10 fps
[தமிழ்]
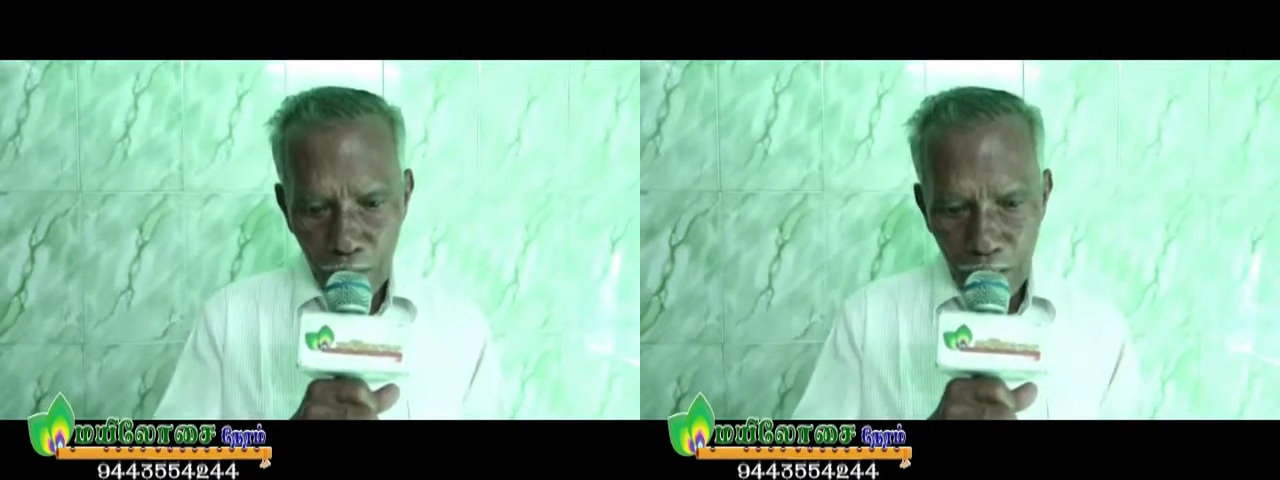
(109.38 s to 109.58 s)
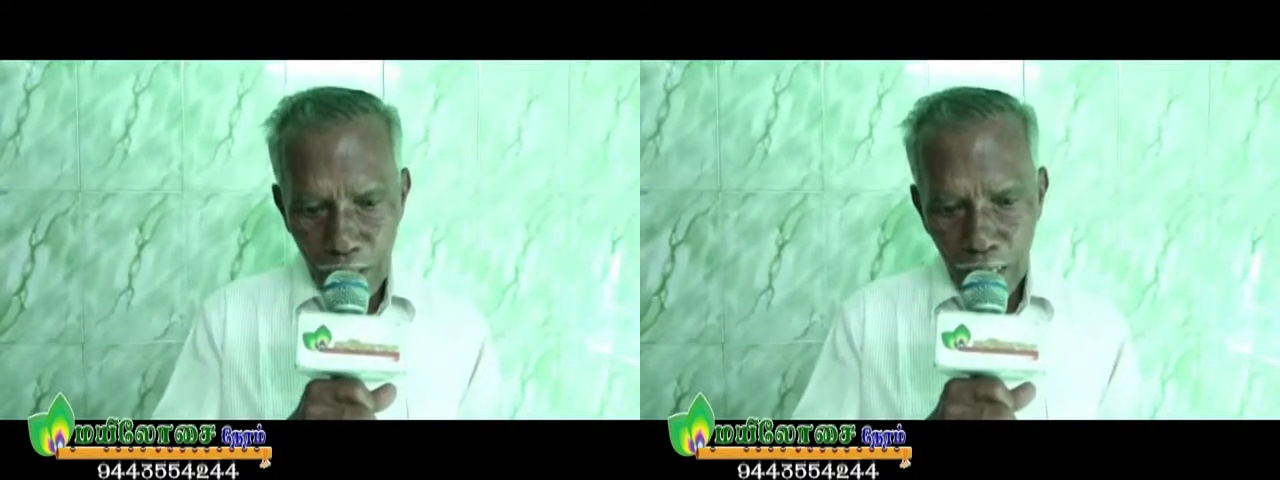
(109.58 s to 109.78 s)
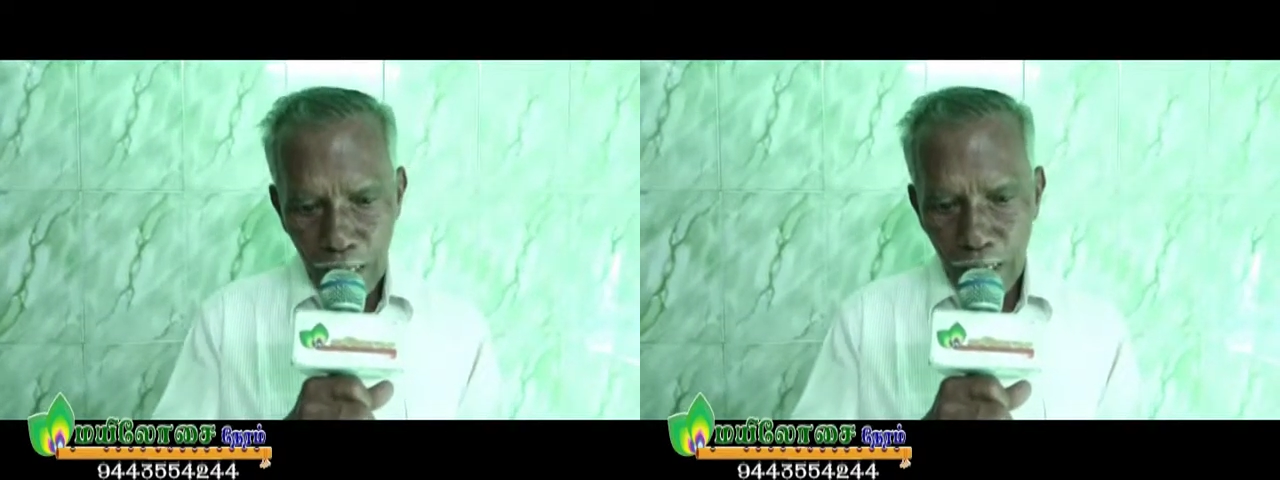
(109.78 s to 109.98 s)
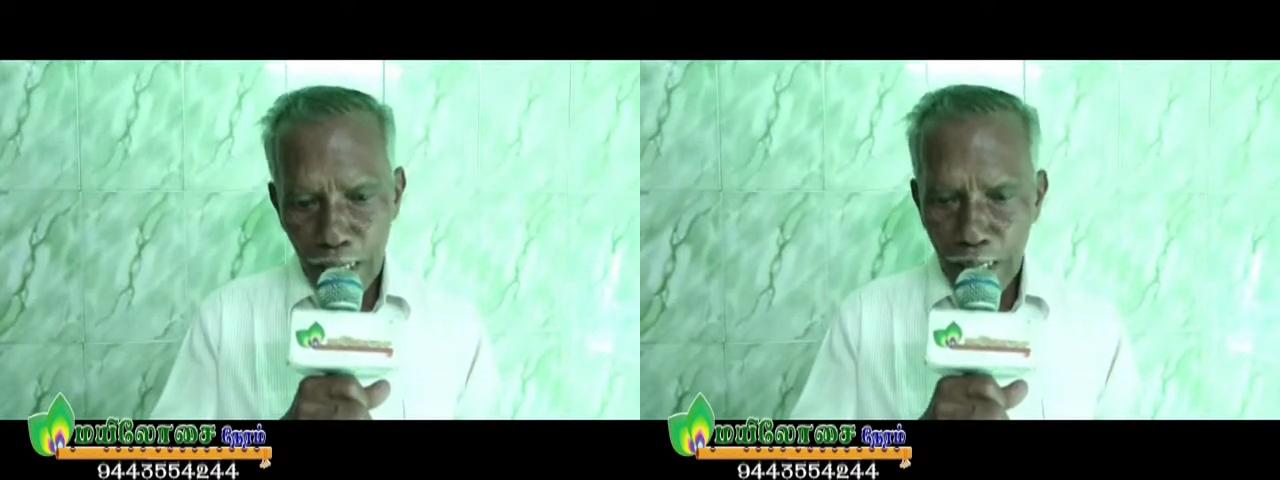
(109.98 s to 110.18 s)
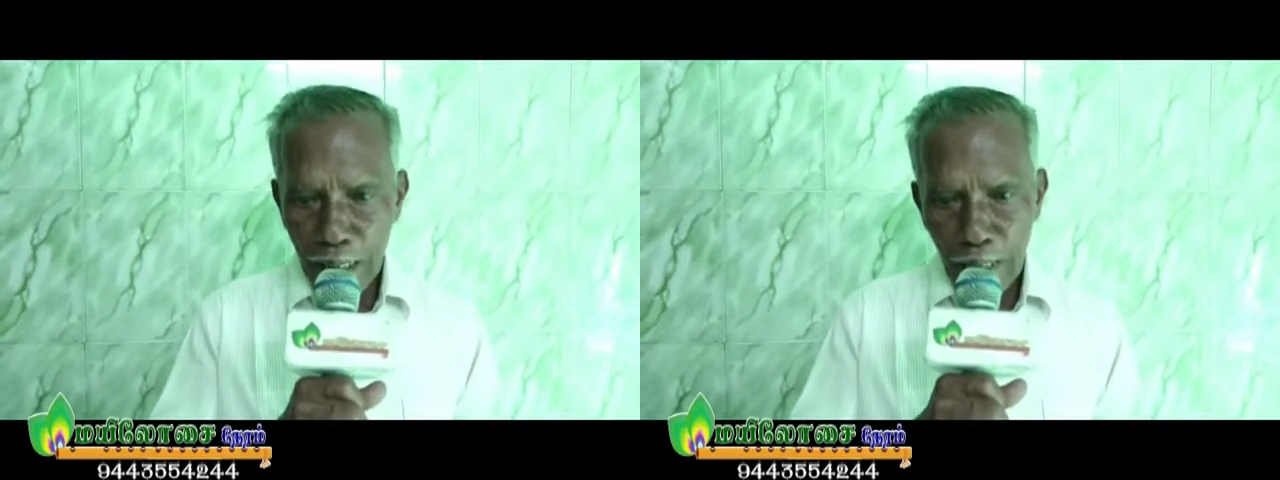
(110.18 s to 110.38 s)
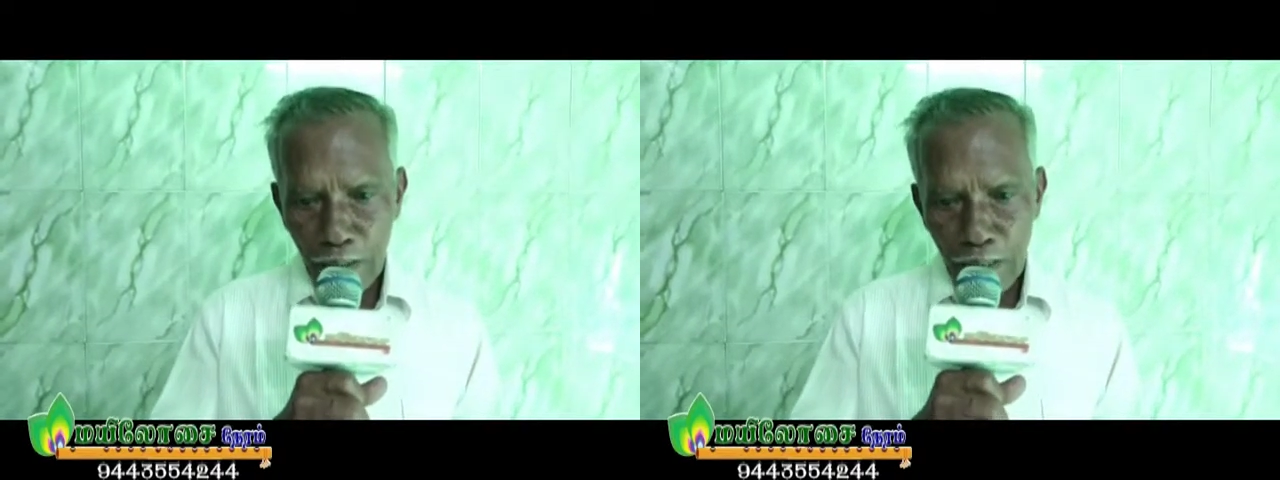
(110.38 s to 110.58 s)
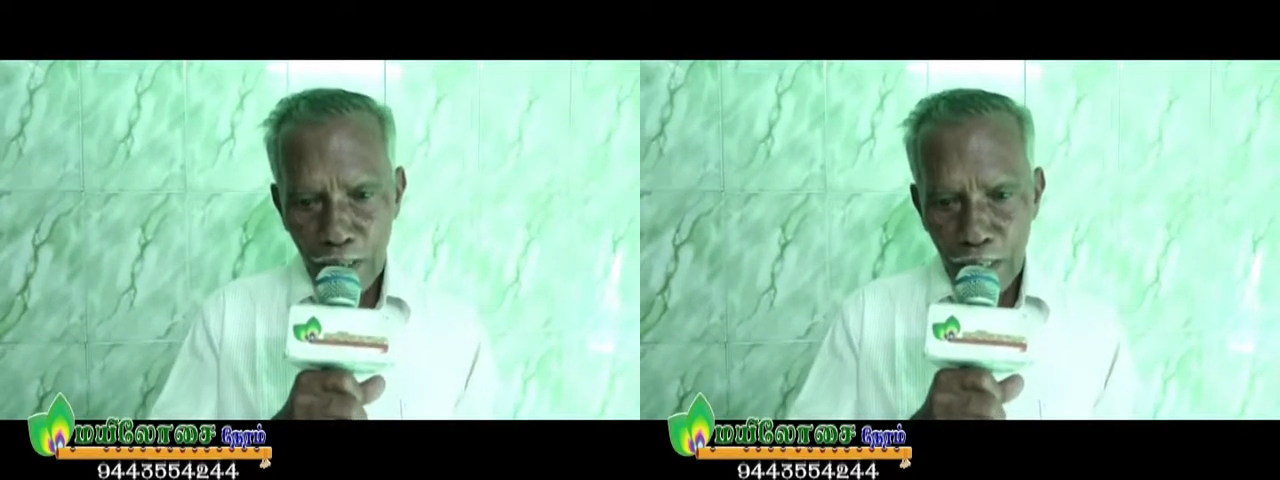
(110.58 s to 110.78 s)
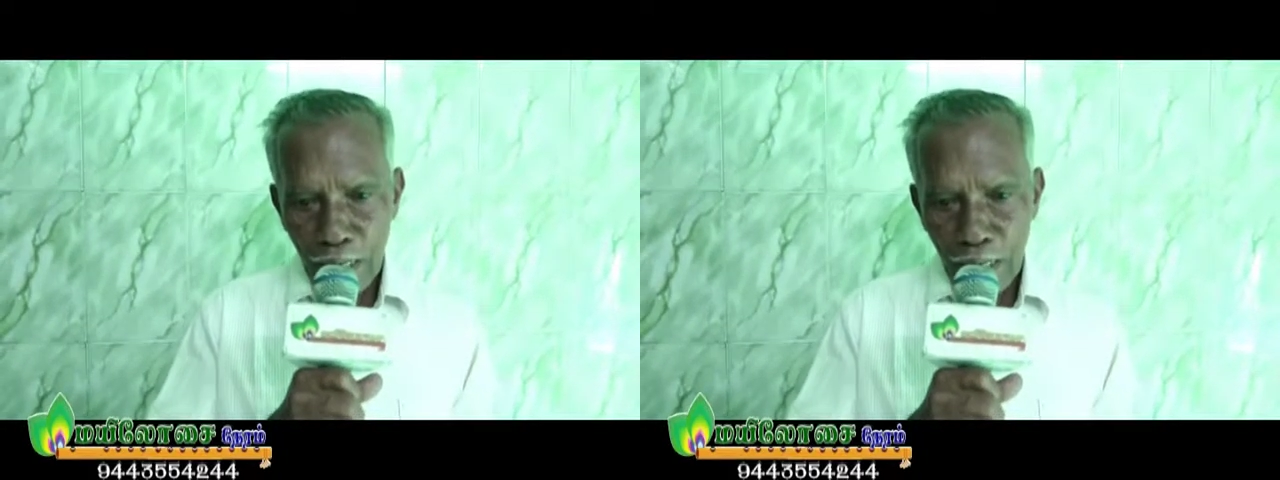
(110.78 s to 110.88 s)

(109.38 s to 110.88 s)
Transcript: இதுக்கெல்லாம் நன்றி தெரிவித்து